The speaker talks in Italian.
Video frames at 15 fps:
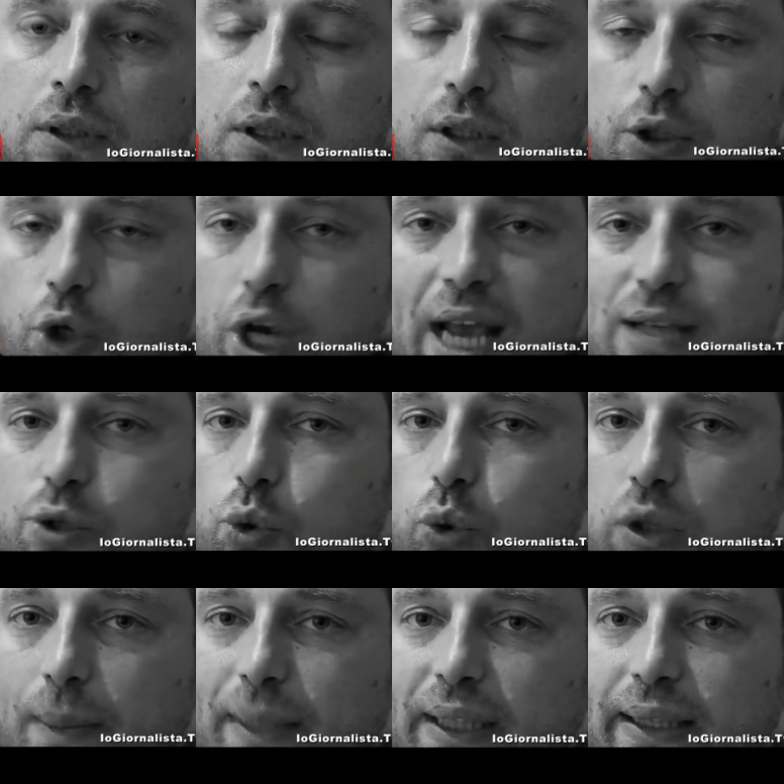non è
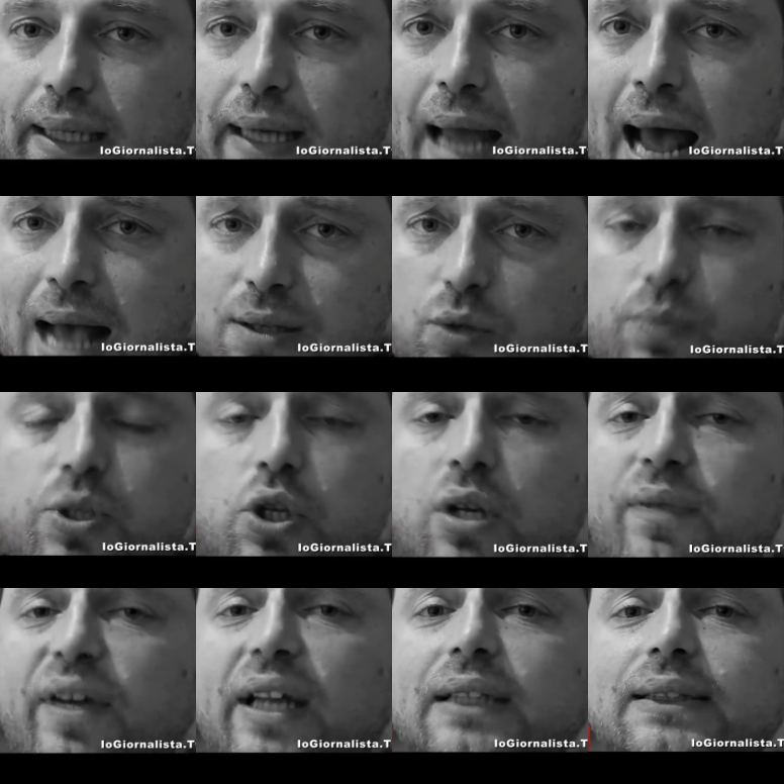assolutamente il caso,
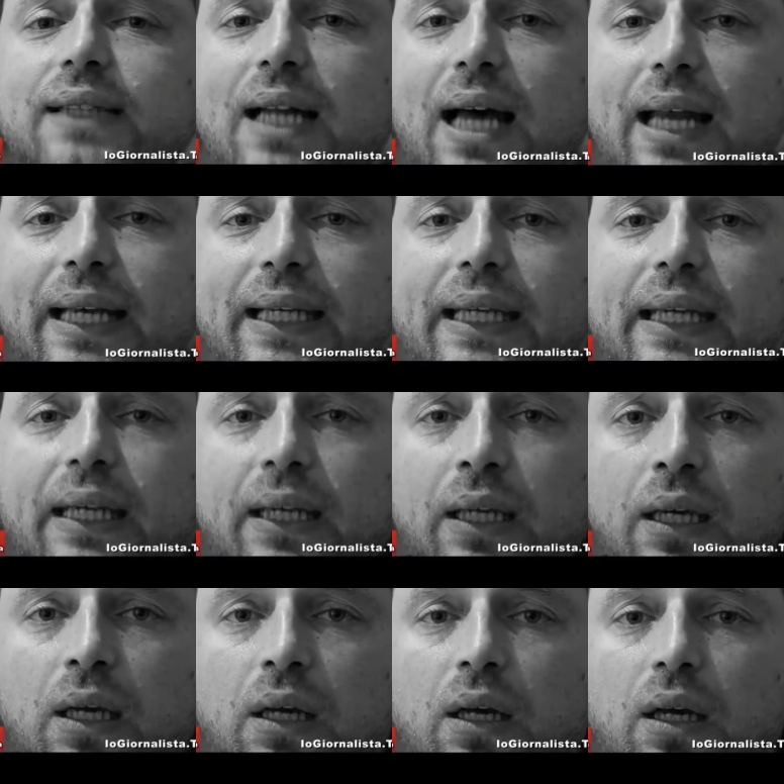bisogna far entrare chi
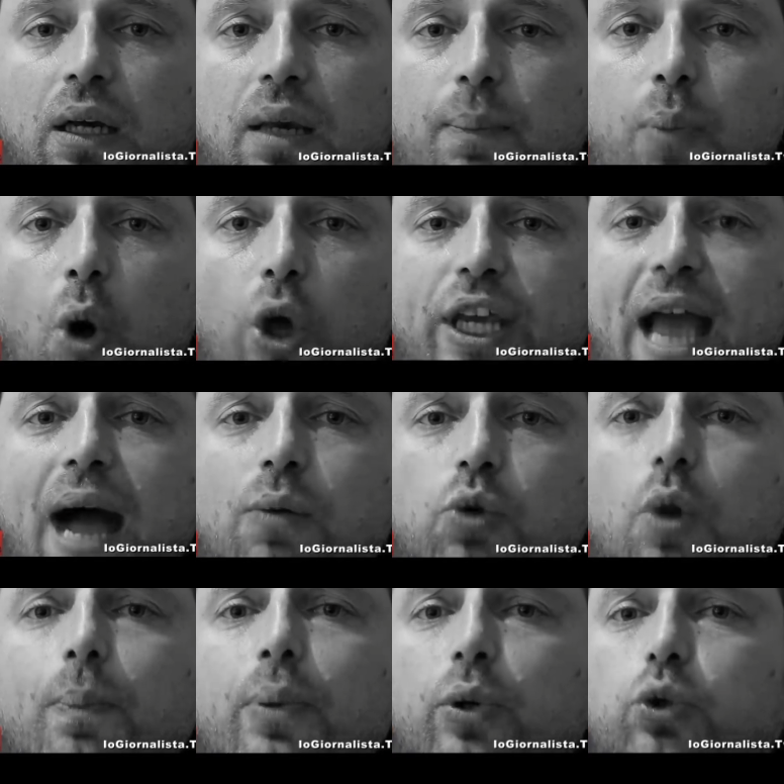eh, poi ha
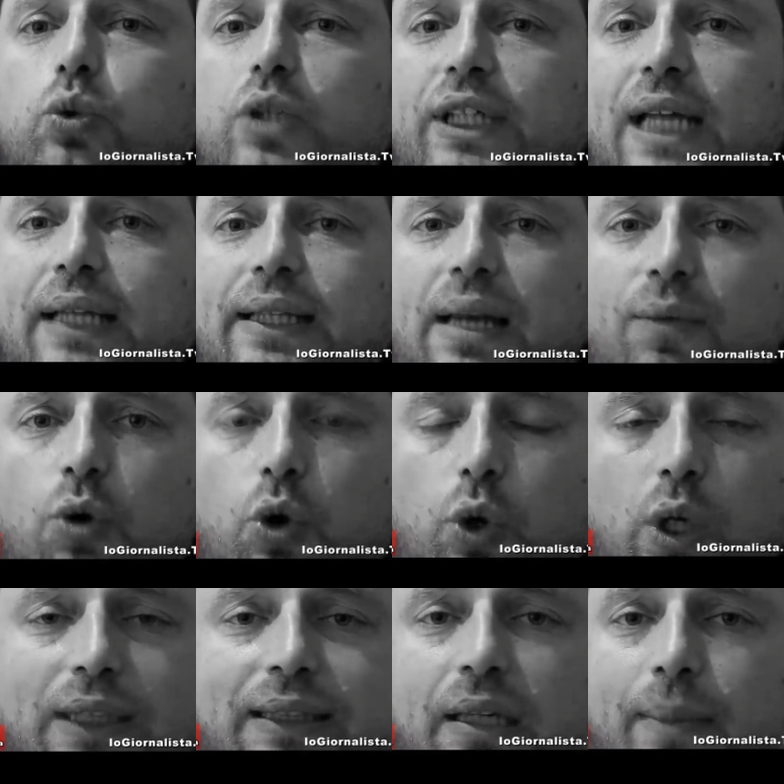un'opportunità di lavoro,
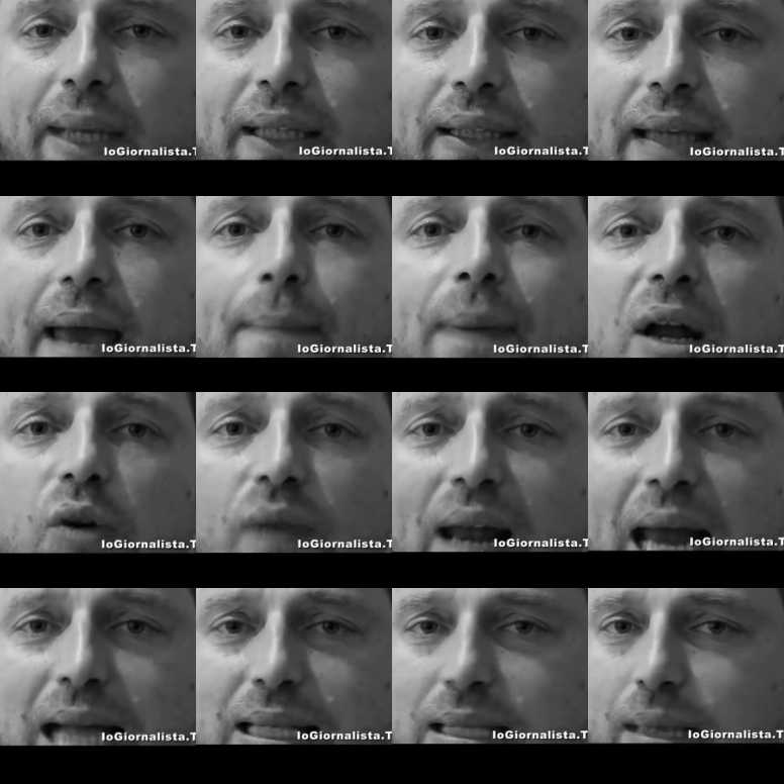altrimenti è
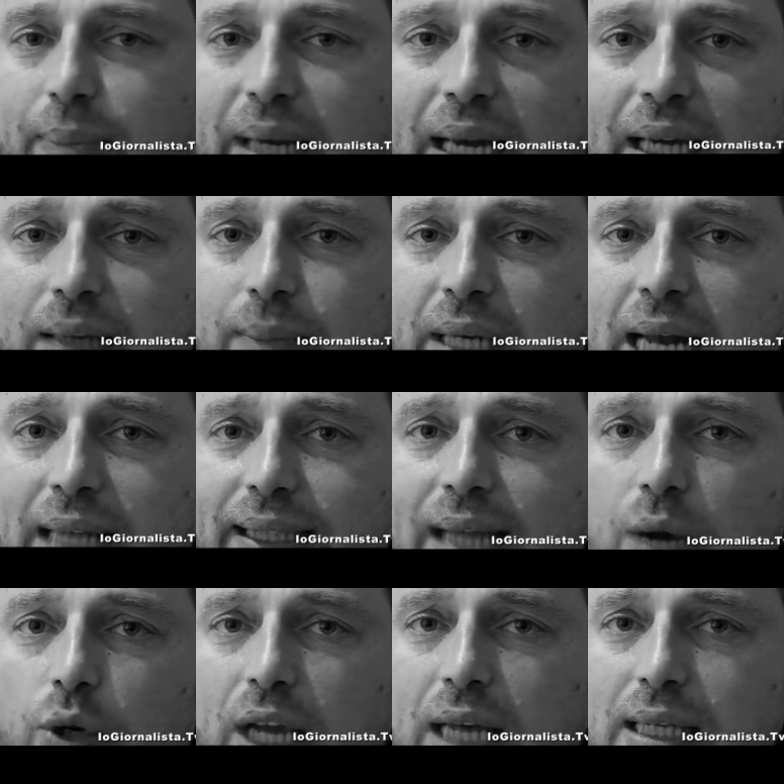manovalanza per la
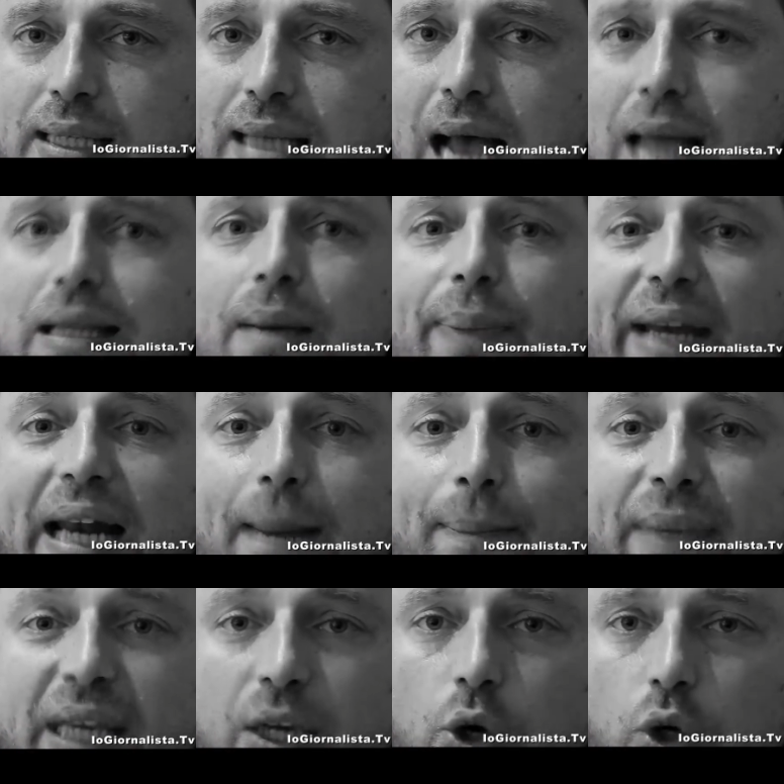criminalità organizzata, per la
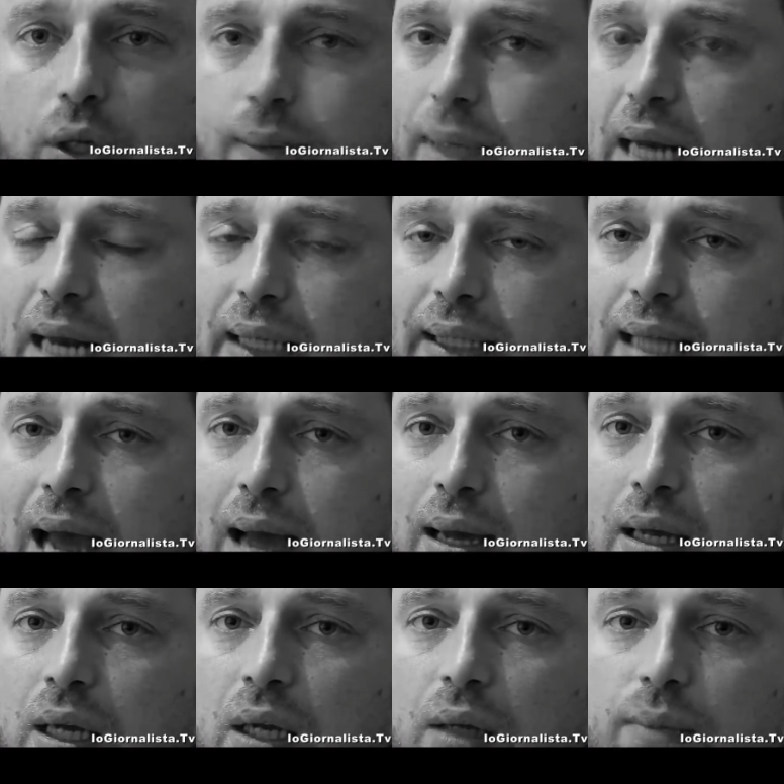
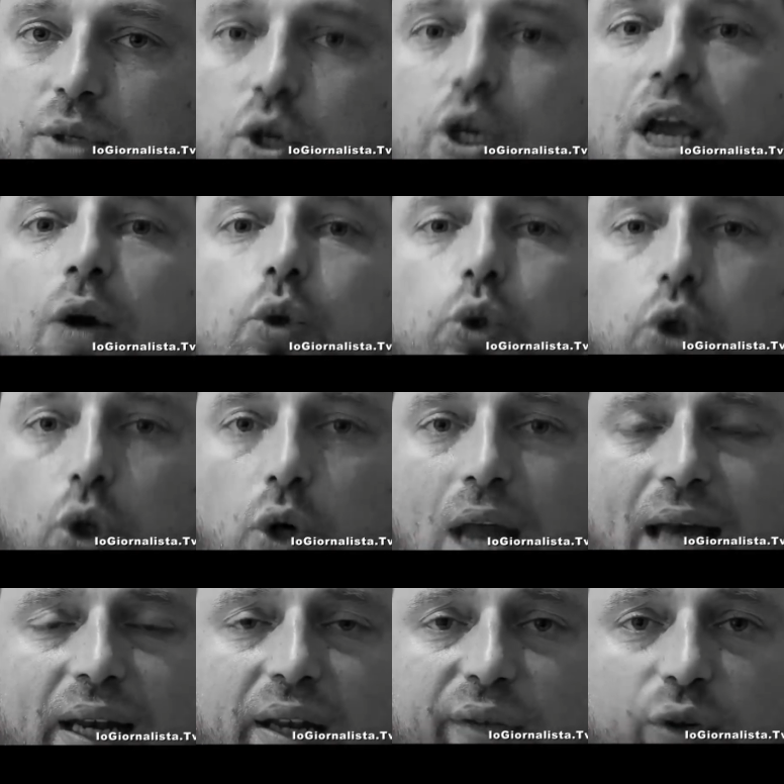microcriminalità. Bisogna
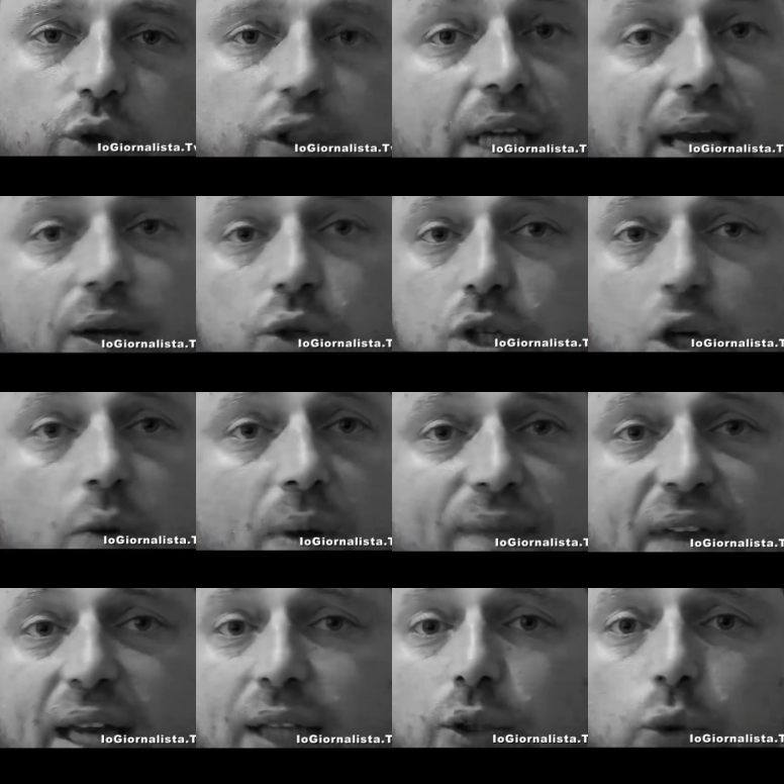controllare le frontiere così come
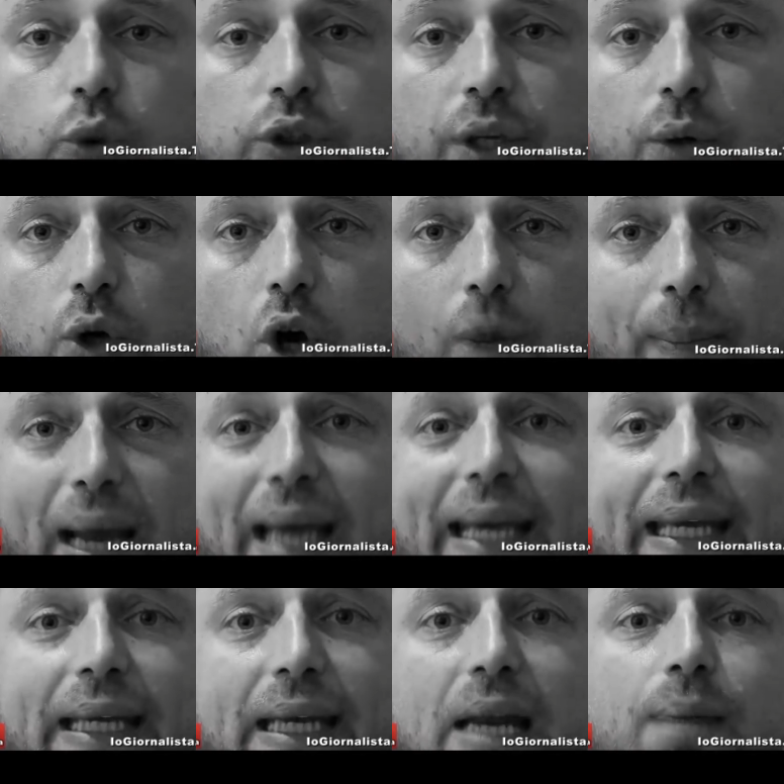avviene in tutta Europa
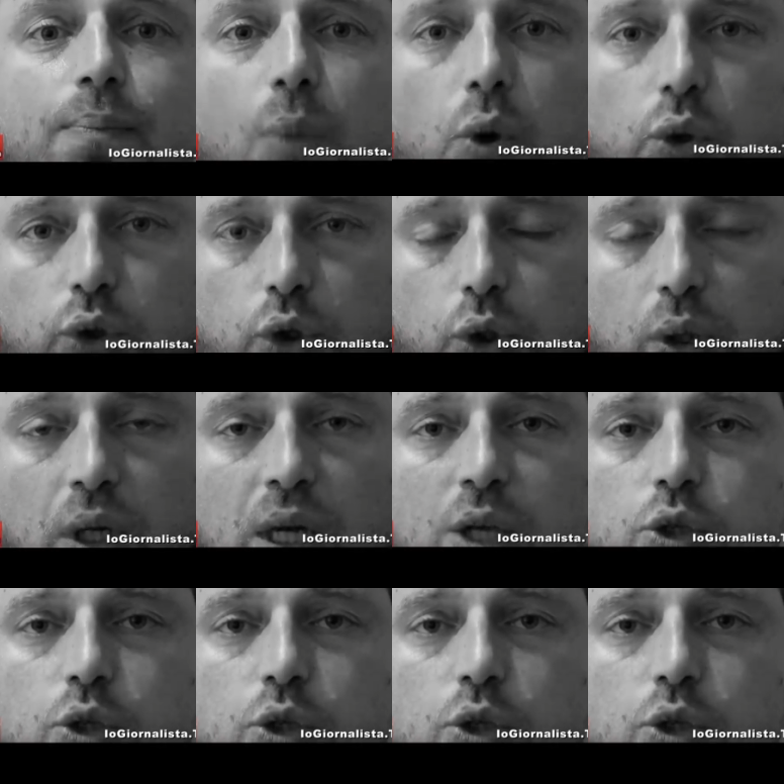e nel mondo.